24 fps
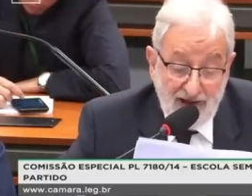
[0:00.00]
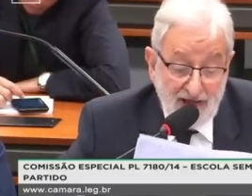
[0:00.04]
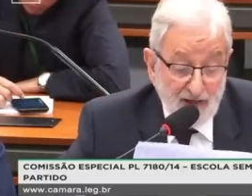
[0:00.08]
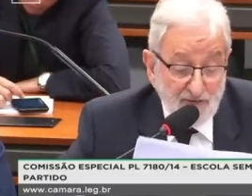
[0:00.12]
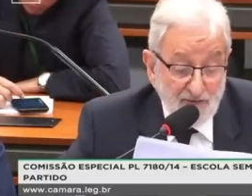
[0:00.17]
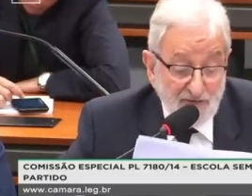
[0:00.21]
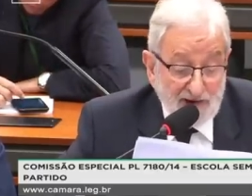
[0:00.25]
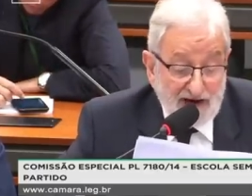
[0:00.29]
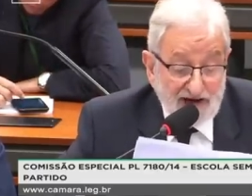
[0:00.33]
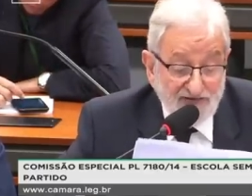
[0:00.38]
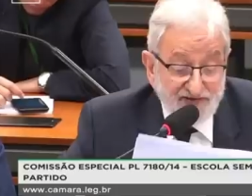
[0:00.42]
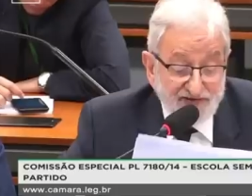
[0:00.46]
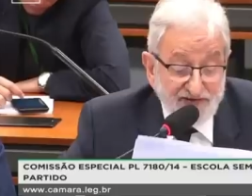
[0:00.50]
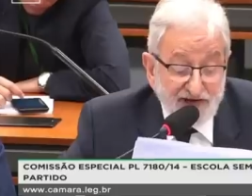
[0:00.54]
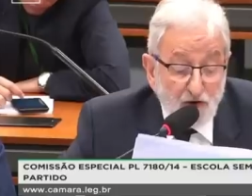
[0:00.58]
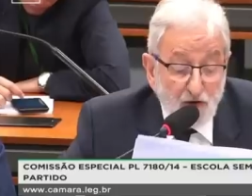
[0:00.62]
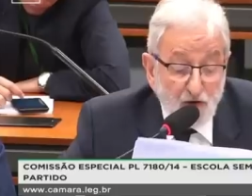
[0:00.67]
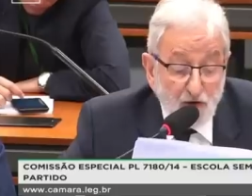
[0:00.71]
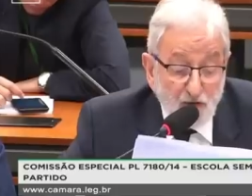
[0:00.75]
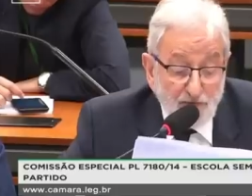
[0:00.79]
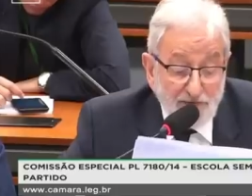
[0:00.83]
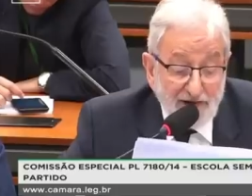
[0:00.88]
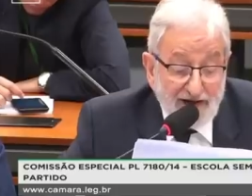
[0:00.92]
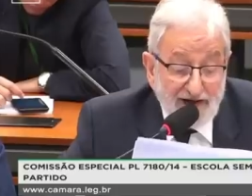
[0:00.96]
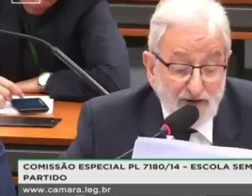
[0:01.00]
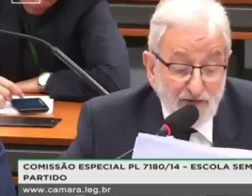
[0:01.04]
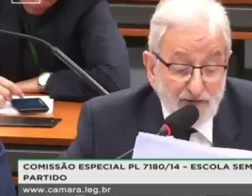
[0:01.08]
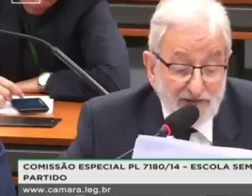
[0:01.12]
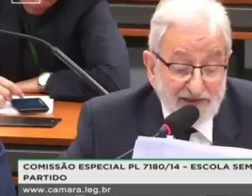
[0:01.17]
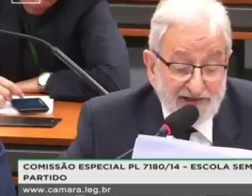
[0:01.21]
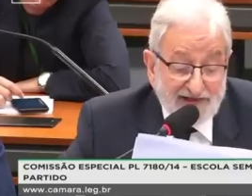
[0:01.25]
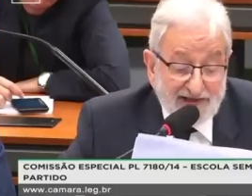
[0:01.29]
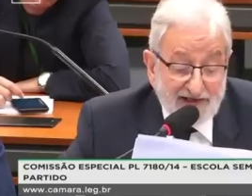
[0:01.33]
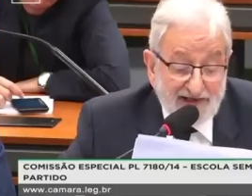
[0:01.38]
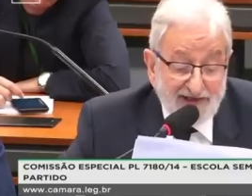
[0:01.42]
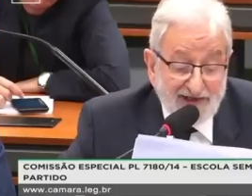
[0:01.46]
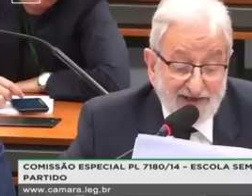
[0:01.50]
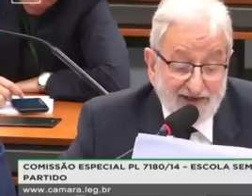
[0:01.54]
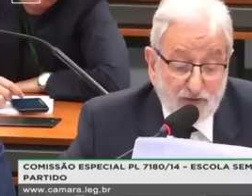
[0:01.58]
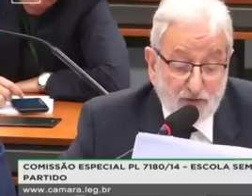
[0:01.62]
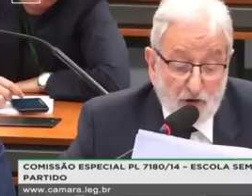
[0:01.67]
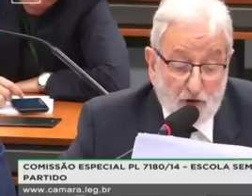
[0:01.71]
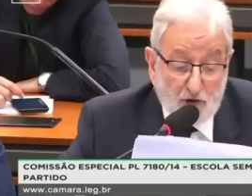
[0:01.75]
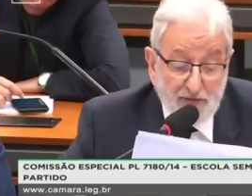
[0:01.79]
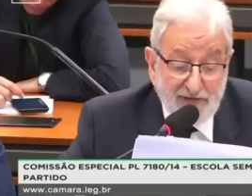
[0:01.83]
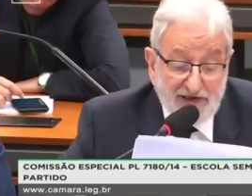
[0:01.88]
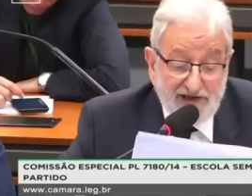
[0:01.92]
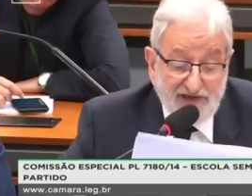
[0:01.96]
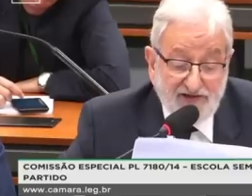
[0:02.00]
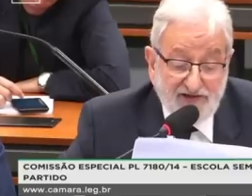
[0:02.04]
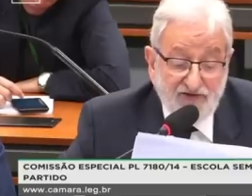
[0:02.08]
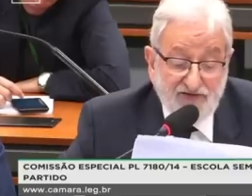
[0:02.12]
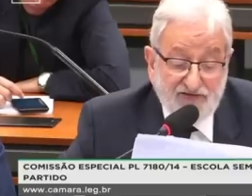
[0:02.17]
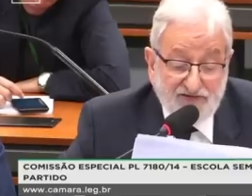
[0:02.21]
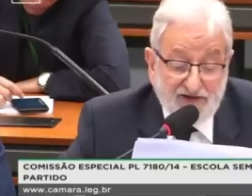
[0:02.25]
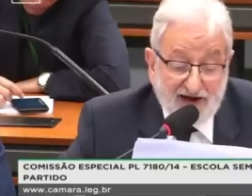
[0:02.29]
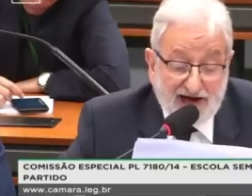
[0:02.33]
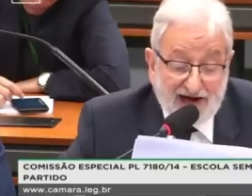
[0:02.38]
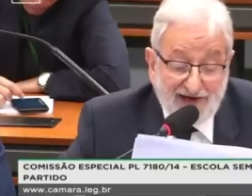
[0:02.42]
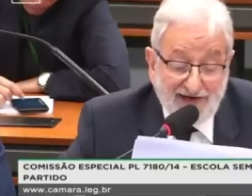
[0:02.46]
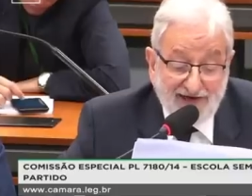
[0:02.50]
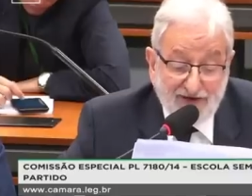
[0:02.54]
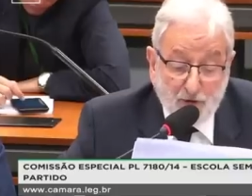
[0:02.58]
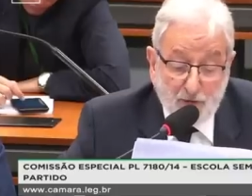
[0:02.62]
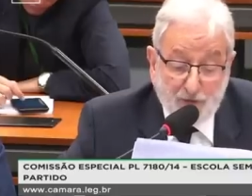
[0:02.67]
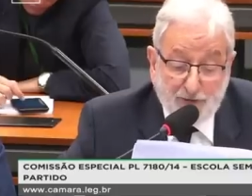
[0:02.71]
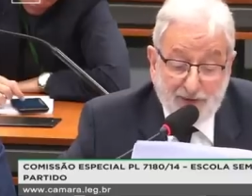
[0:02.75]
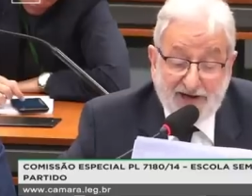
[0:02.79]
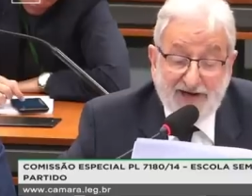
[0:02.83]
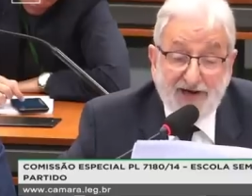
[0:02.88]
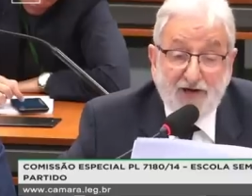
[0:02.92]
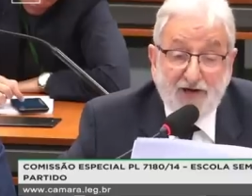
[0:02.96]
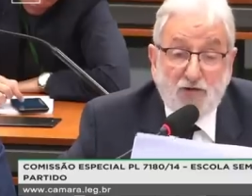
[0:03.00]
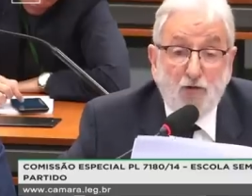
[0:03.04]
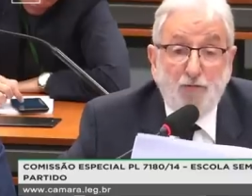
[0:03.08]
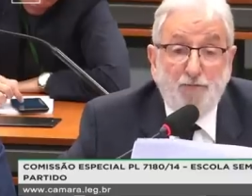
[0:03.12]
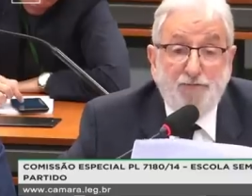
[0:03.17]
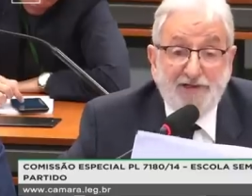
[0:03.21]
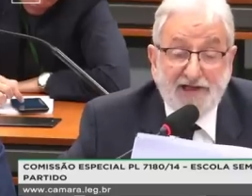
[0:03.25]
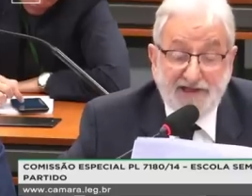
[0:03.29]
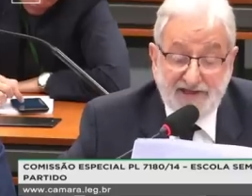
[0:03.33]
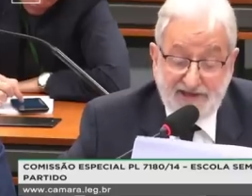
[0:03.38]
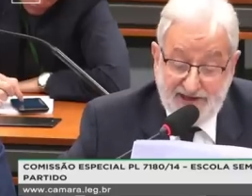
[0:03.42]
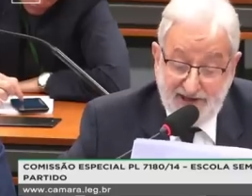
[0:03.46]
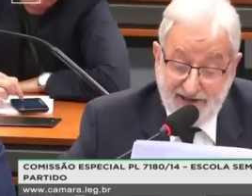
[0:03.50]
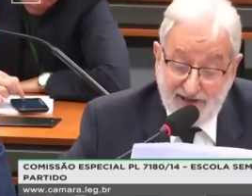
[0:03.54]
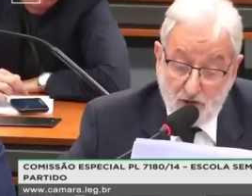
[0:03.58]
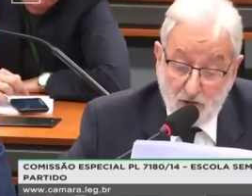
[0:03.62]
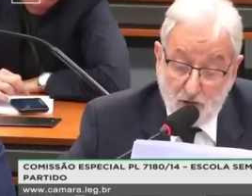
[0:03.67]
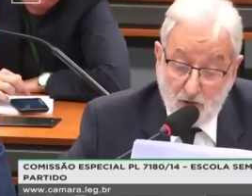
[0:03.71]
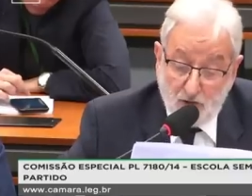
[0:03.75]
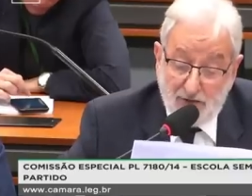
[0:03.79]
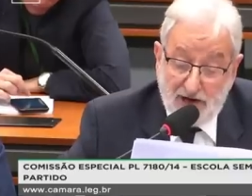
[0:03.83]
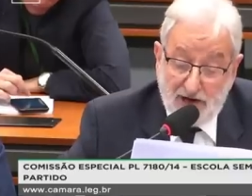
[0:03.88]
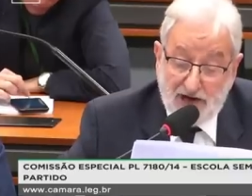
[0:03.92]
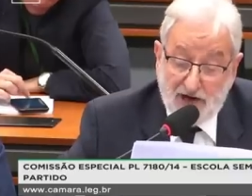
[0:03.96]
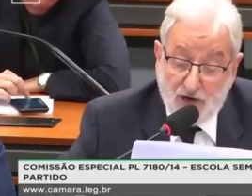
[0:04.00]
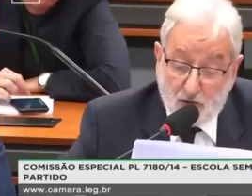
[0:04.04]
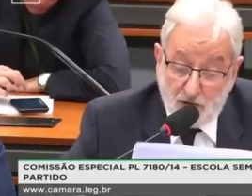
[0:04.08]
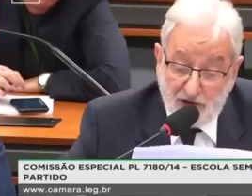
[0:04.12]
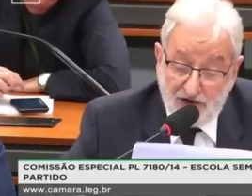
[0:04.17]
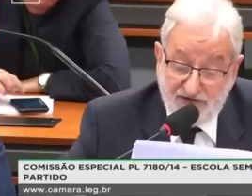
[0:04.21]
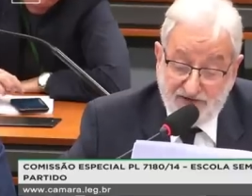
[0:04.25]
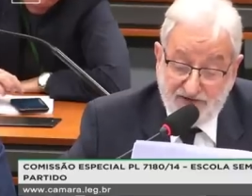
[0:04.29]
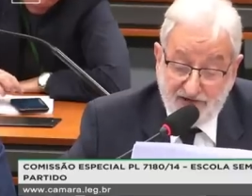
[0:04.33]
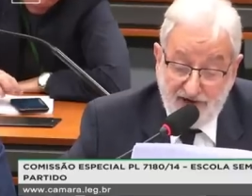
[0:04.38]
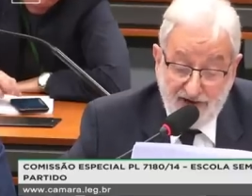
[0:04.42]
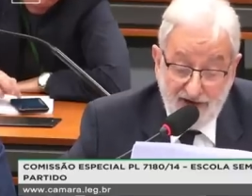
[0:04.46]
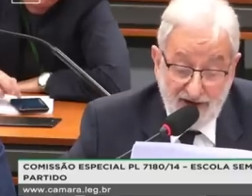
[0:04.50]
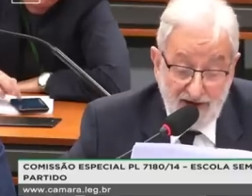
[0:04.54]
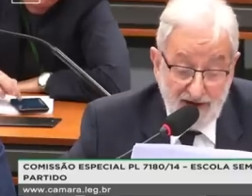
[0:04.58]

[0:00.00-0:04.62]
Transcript: mas não um meio intelectualmente válido para compreender alguma coisa.